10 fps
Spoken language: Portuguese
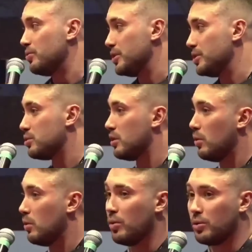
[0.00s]
com um físico
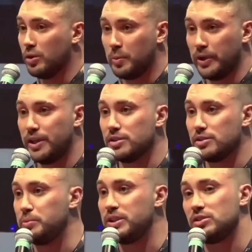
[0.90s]
tão bom quando eu poderia
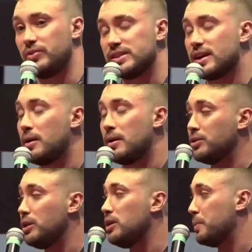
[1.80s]
subir se eu tivesse
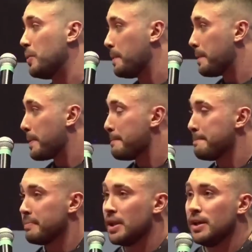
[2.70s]
carbado limpo.
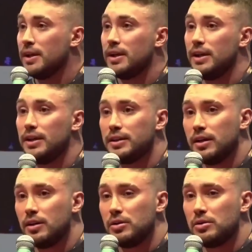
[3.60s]

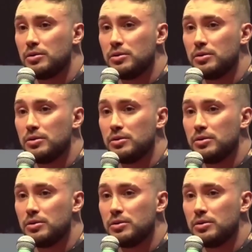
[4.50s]
Então,